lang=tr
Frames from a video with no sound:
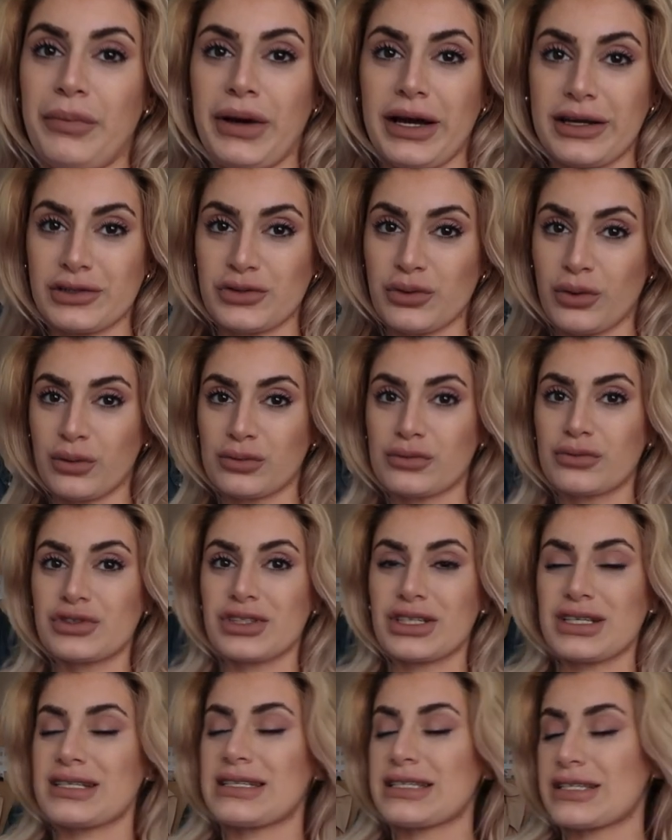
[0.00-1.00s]
Bence
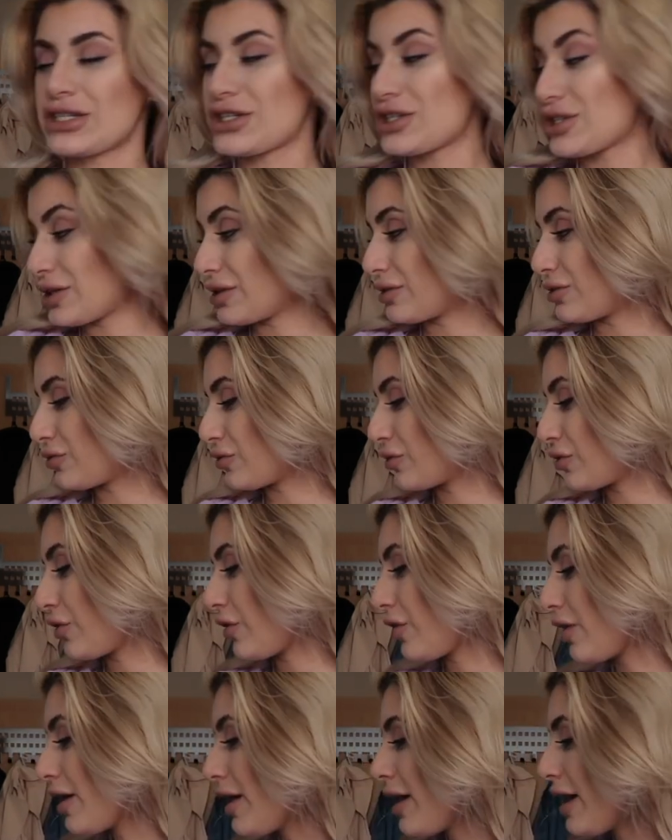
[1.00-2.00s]
oldukça şık
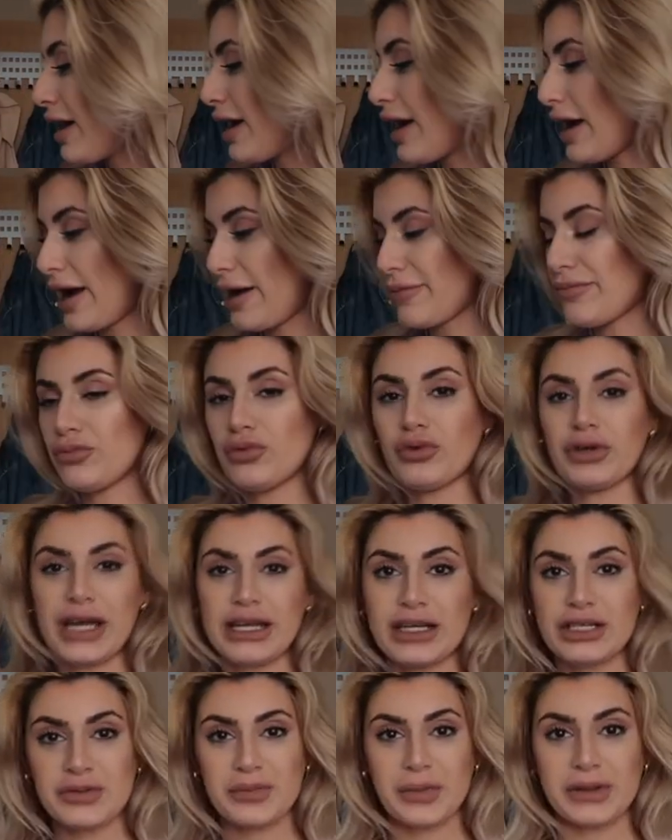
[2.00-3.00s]
duruyor. Hem bu
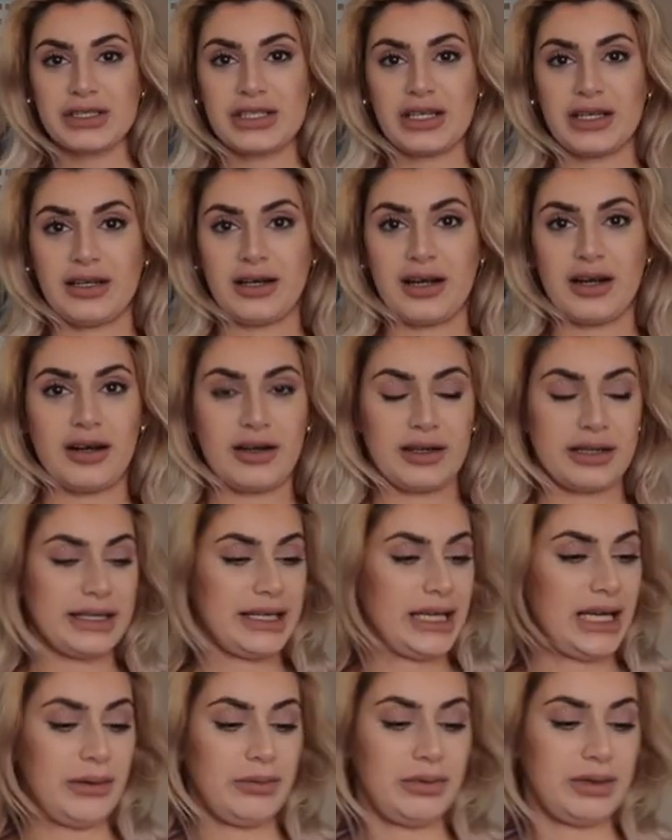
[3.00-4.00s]
geniş paçalarla
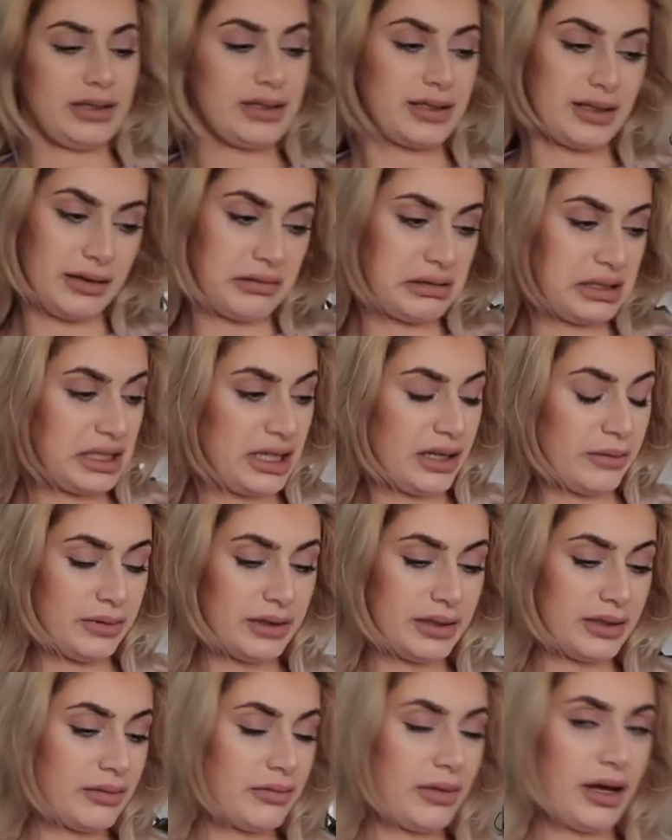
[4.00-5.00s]
giyebilir,
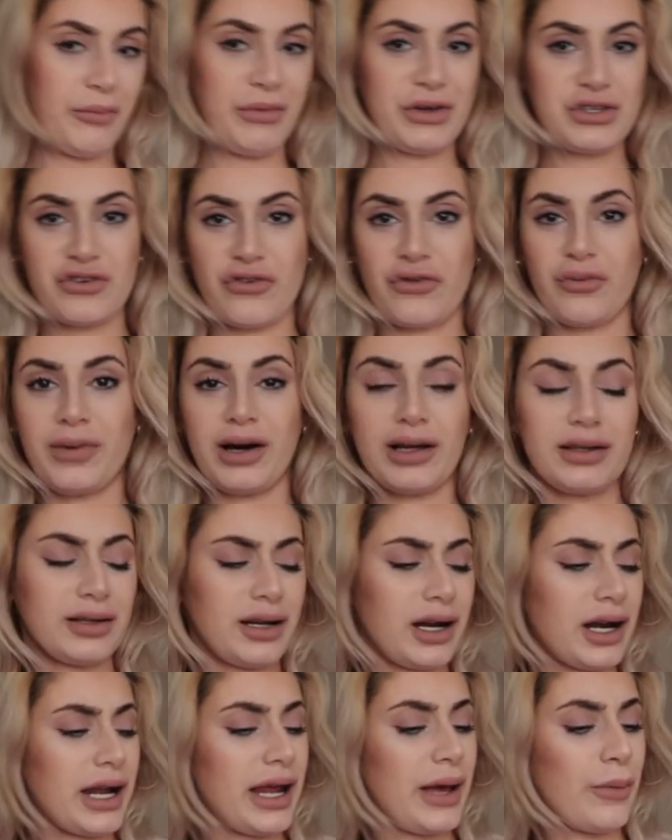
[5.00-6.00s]
giyebilirim. Hem
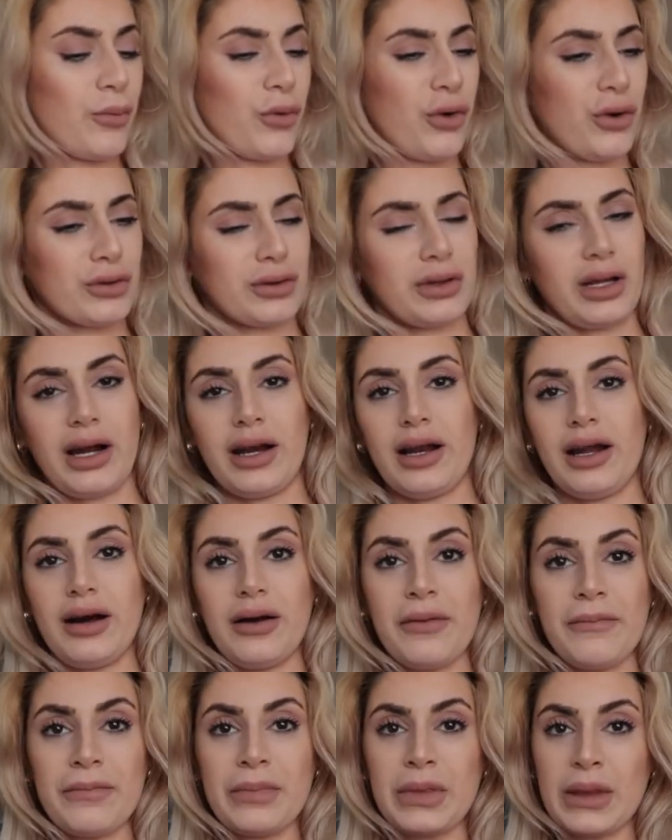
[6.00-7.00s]
eşofmanlarla hem
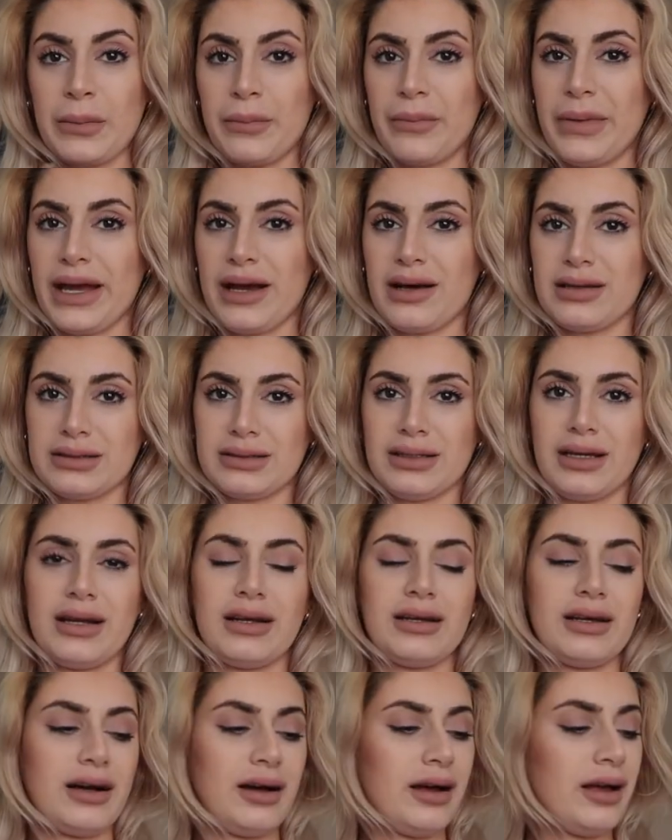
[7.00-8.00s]
kotlarla,
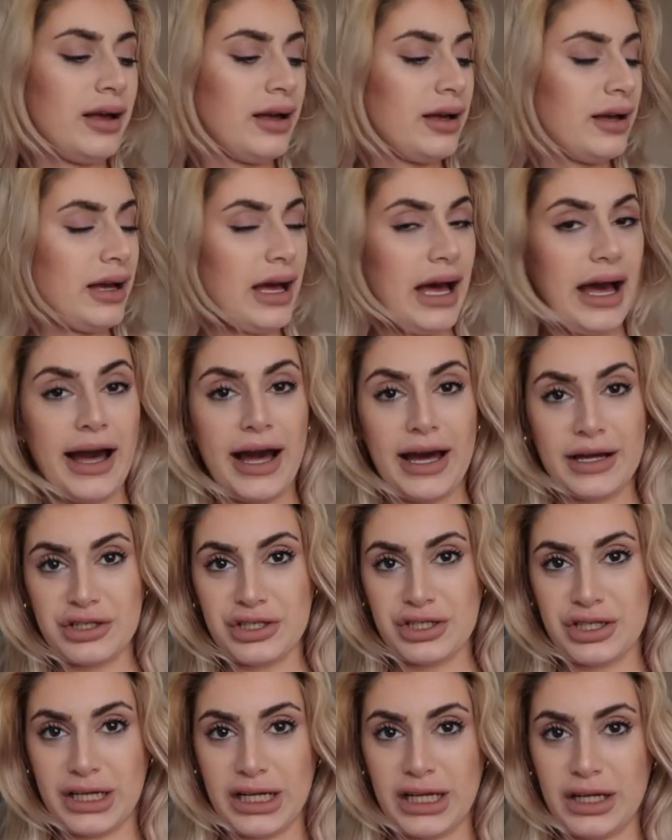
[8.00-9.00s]
beyazlarla her
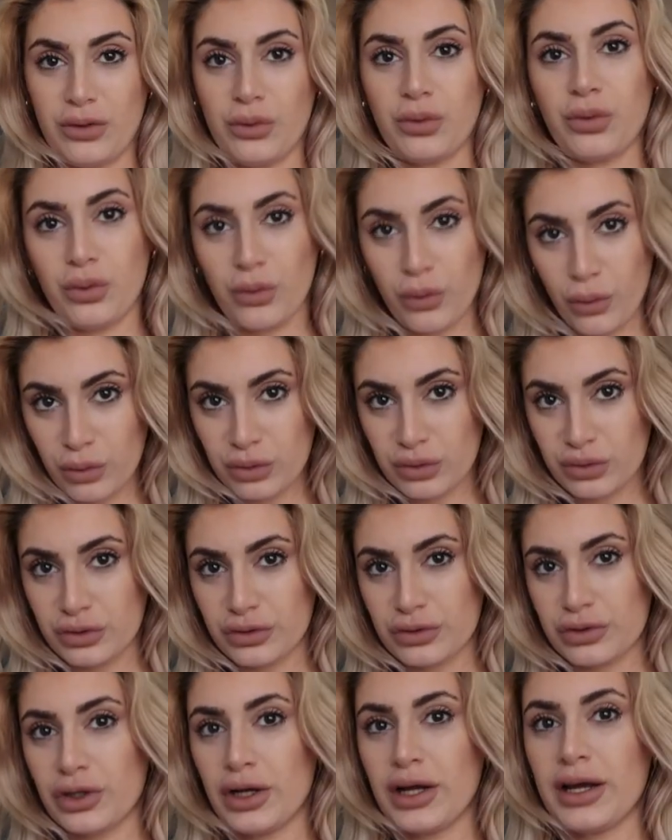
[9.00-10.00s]
şeyle
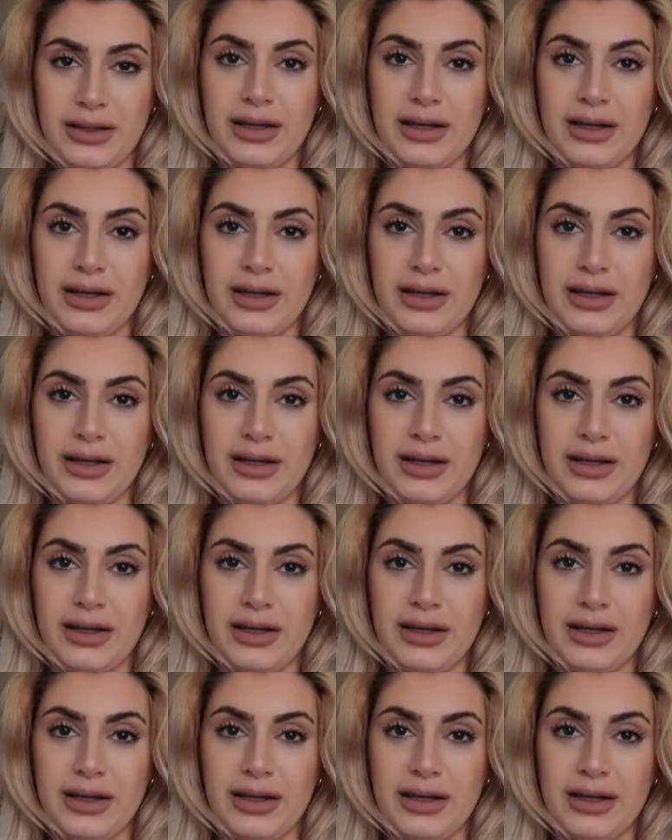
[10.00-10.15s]
olur.